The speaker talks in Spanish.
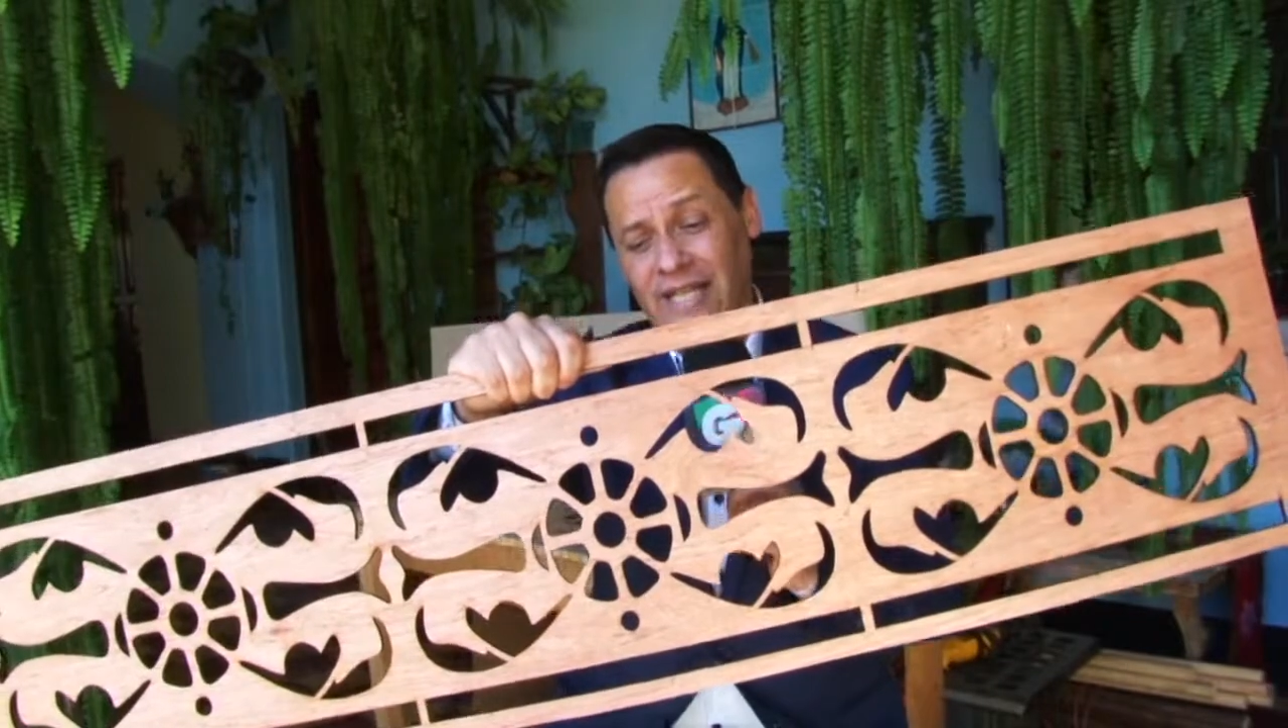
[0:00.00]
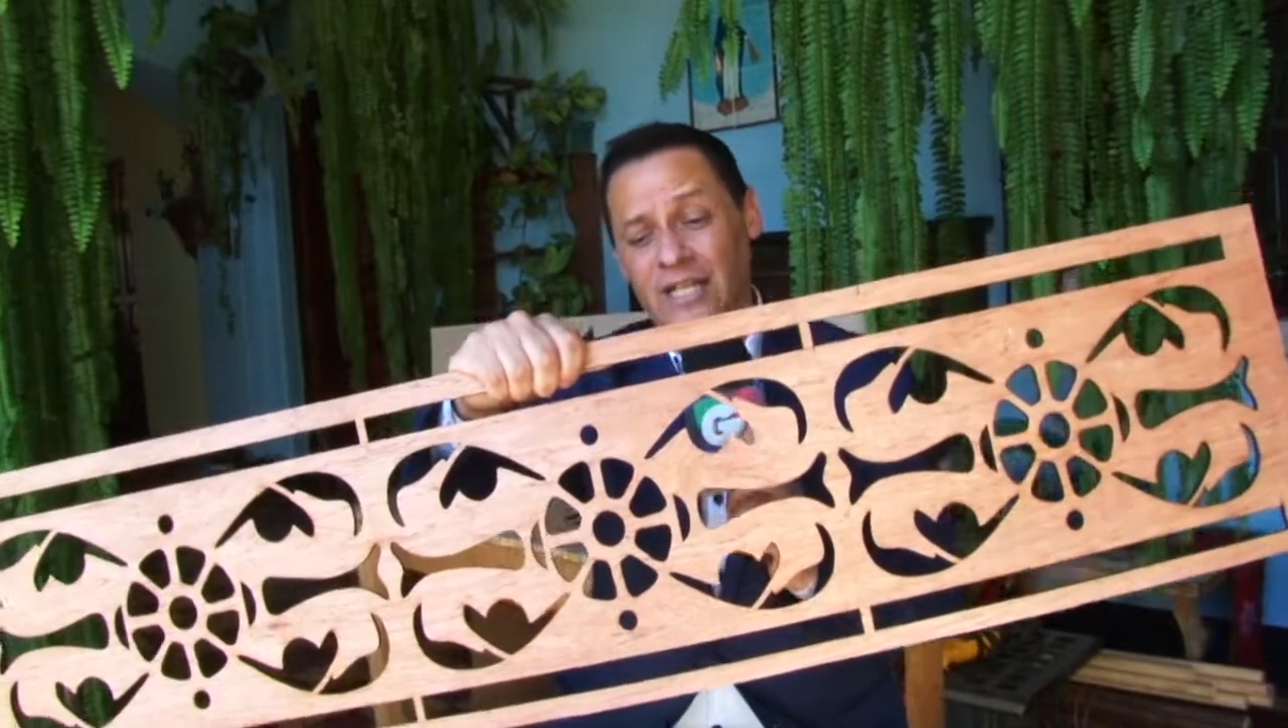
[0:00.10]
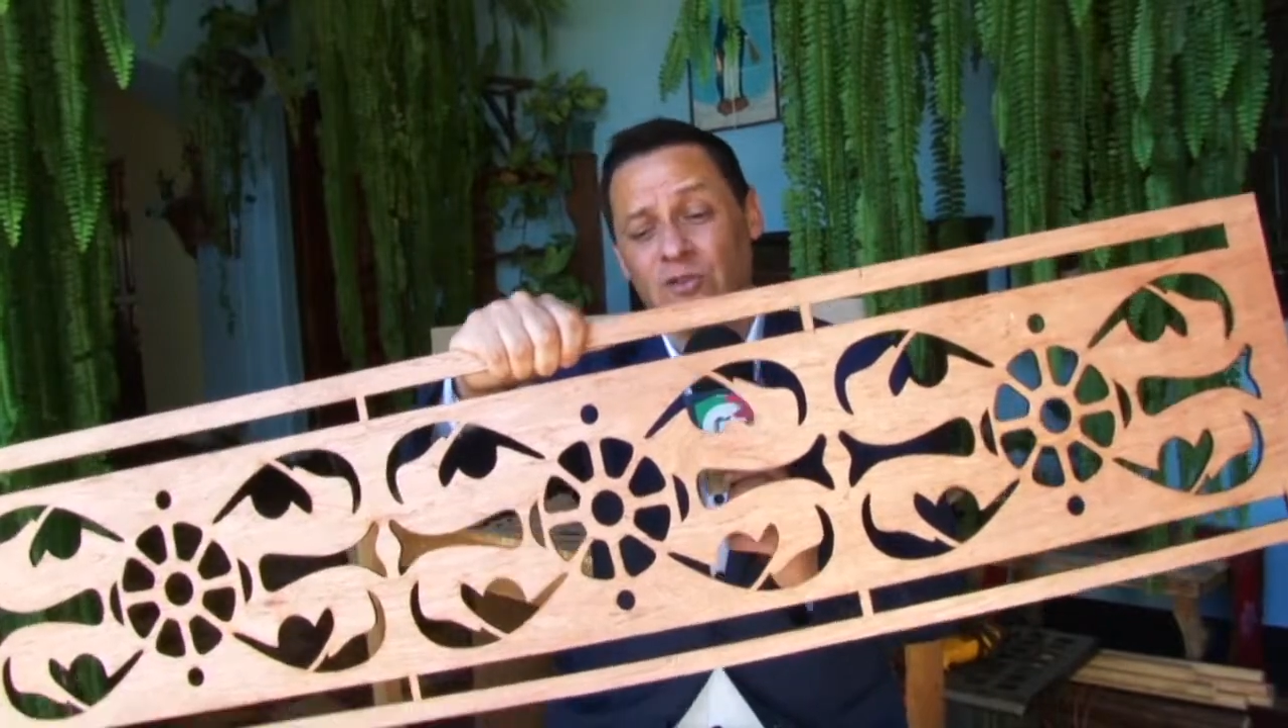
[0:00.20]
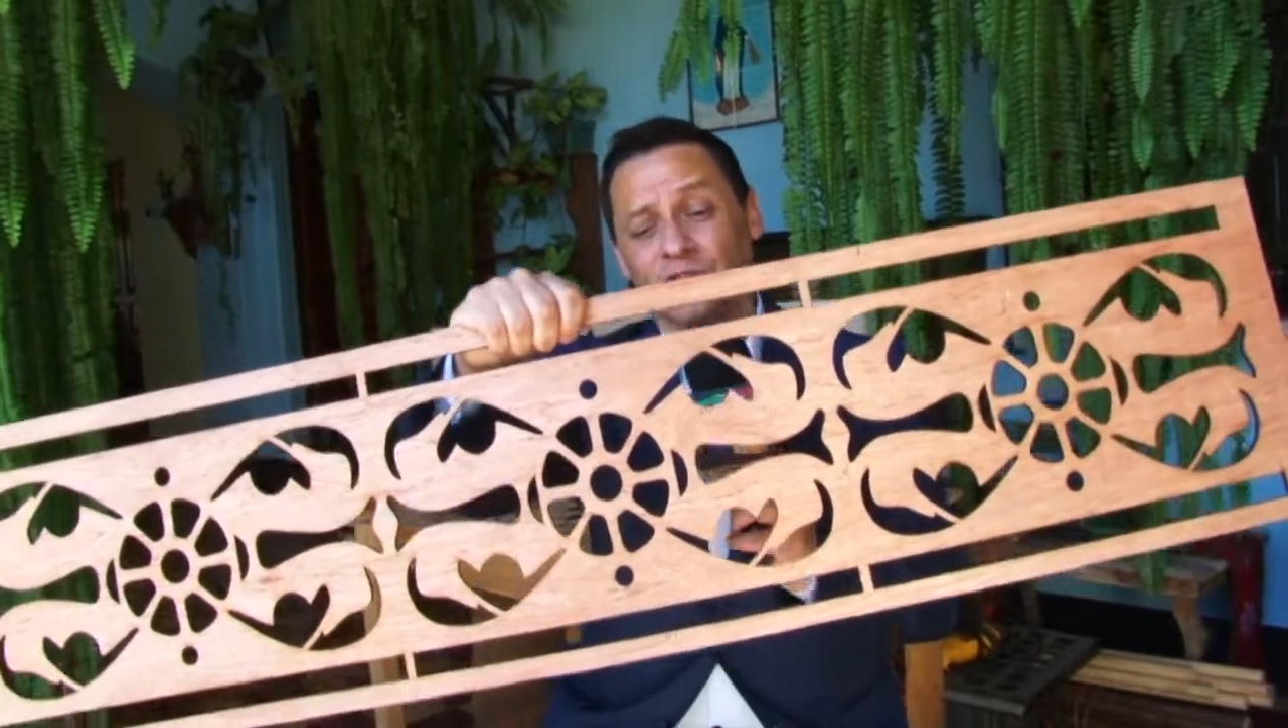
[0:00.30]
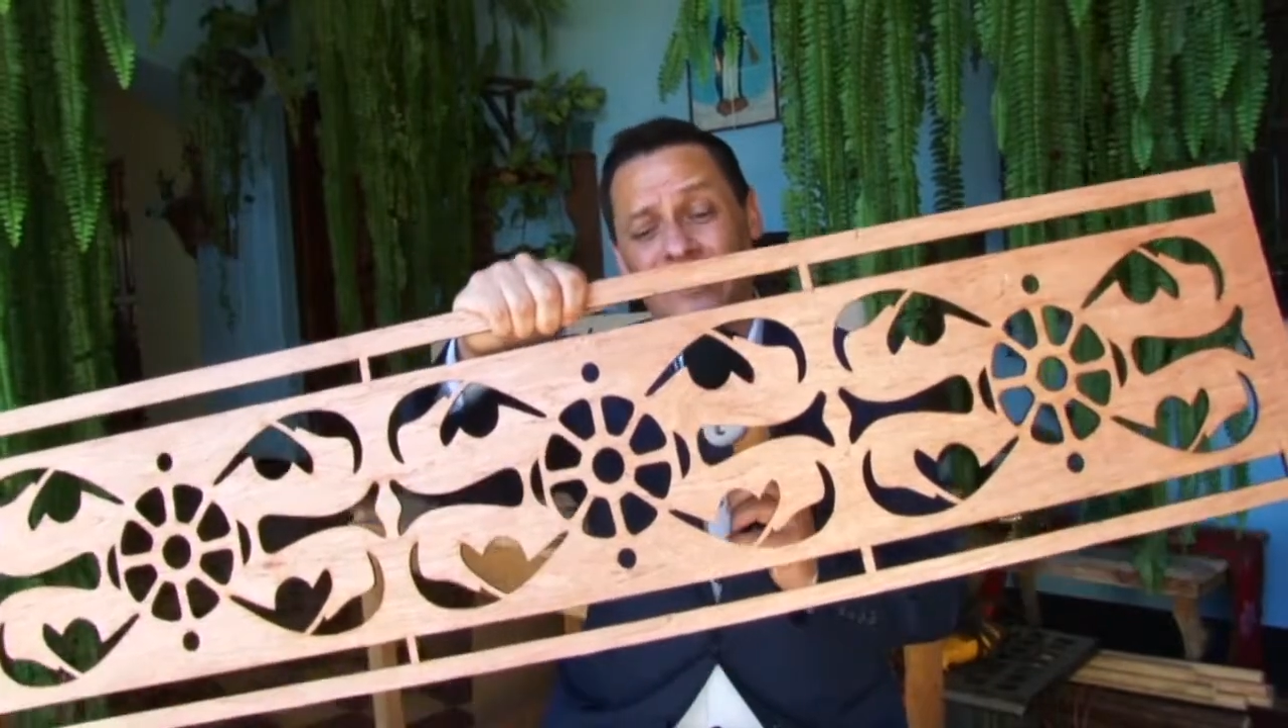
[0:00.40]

y nos